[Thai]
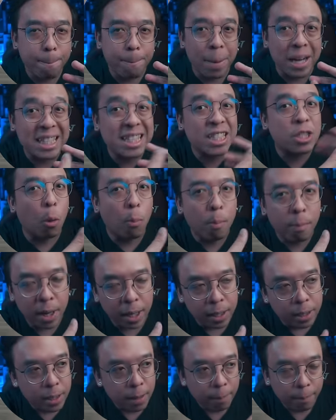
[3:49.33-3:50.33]
ผสม
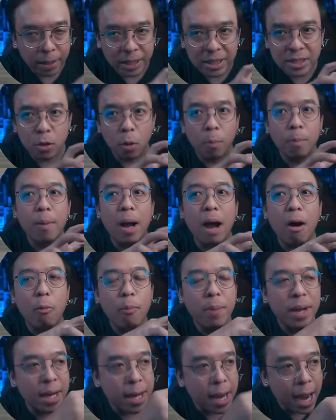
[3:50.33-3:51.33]
อะผสมเอา
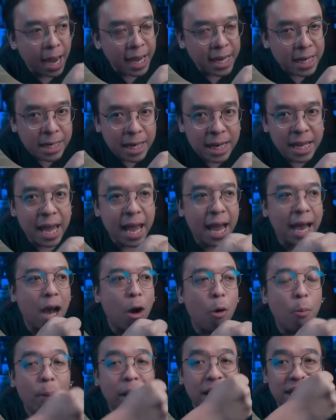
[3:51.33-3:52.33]
บิ๊กไอเดีย
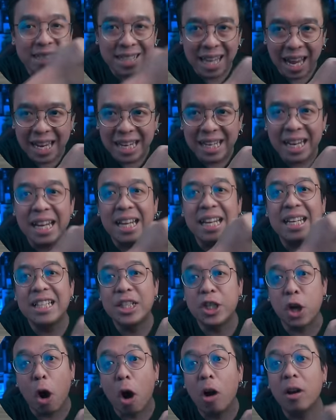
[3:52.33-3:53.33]
เข้าไปใส่ใน
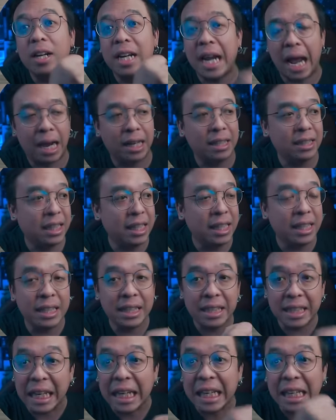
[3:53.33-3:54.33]
ช่องหนังที่
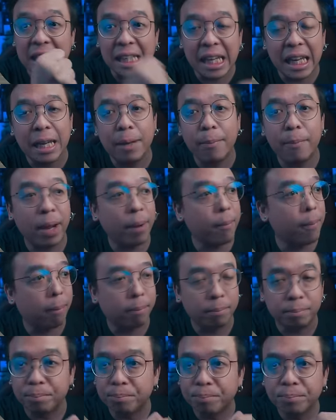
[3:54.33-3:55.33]
จริง ๆ แม่งแบบ